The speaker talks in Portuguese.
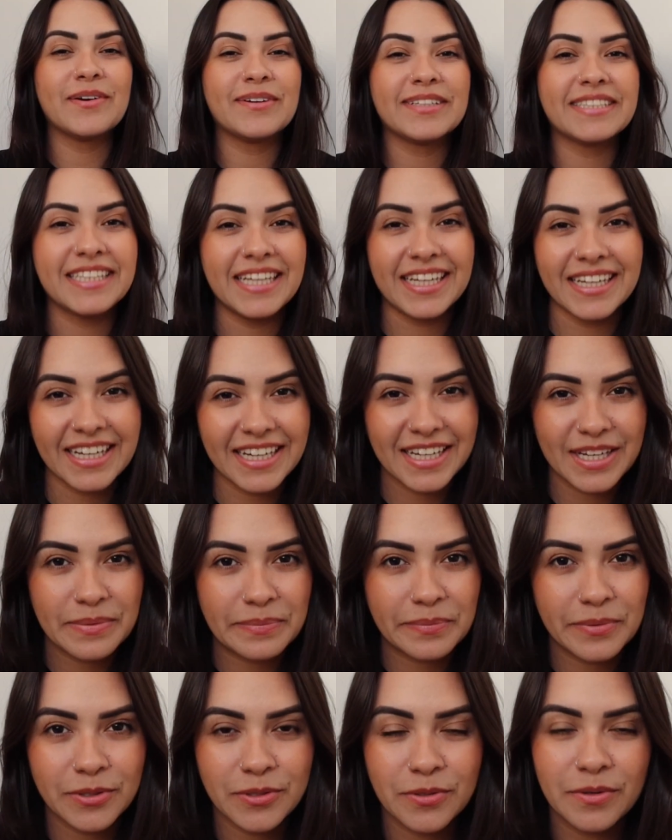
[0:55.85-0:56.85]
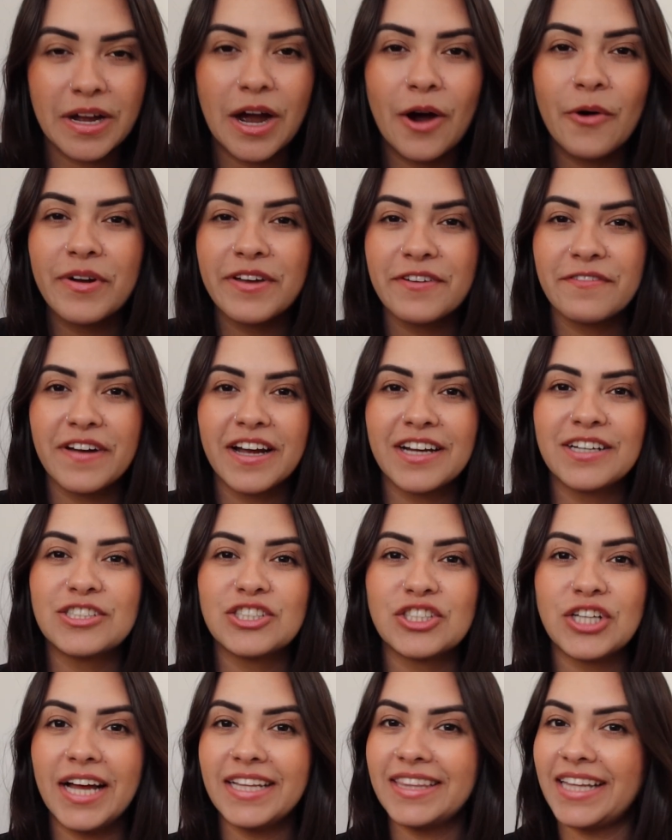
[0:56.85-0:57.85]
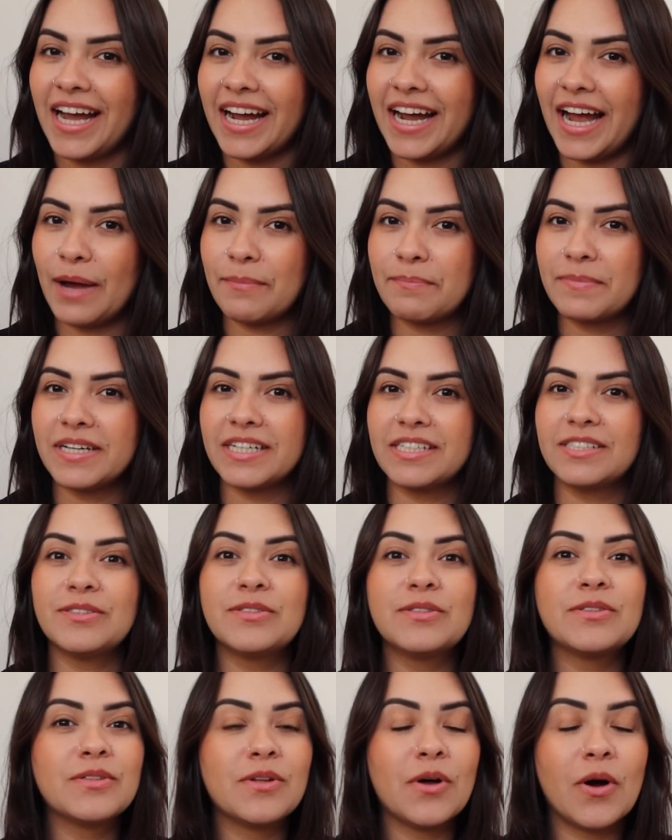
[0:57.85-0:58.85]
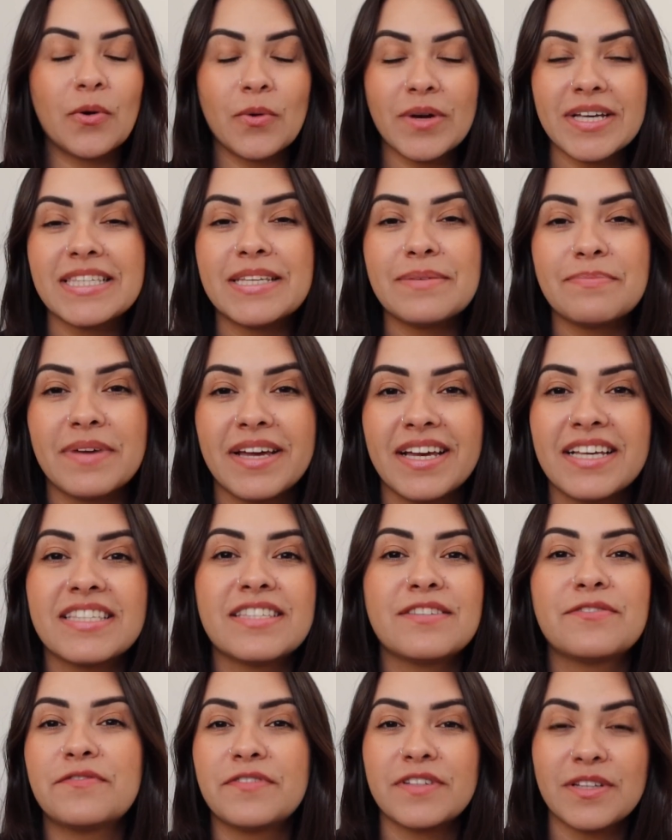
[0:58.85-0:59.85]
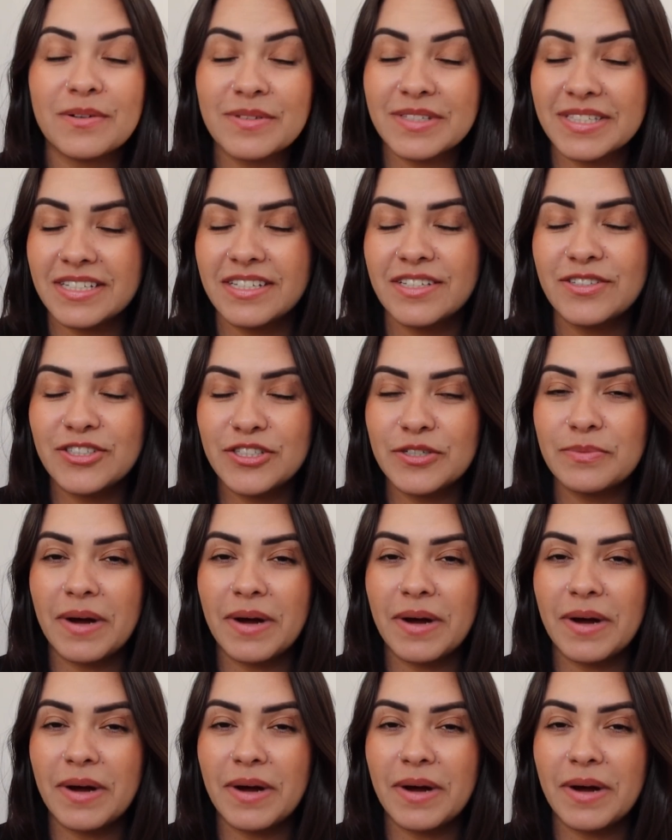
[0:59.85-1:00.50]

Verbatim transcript: Eu sei que aqui em Portugal o inverno já tá acabando logo esse mês, no finalzinho de